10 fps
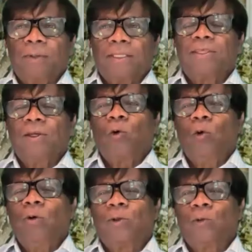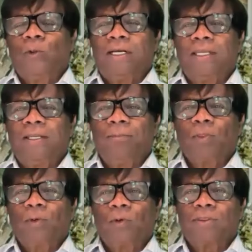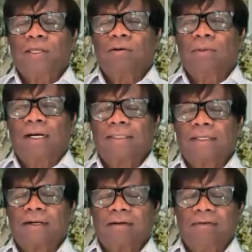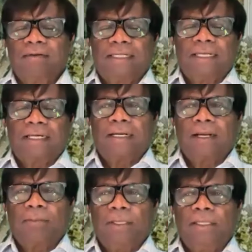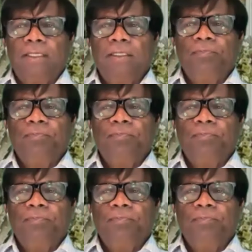மத்திய குழுவை கூட்டி ஒரு தீர்மானத்தை நிறைவேற்றியிருக்கிறார் இது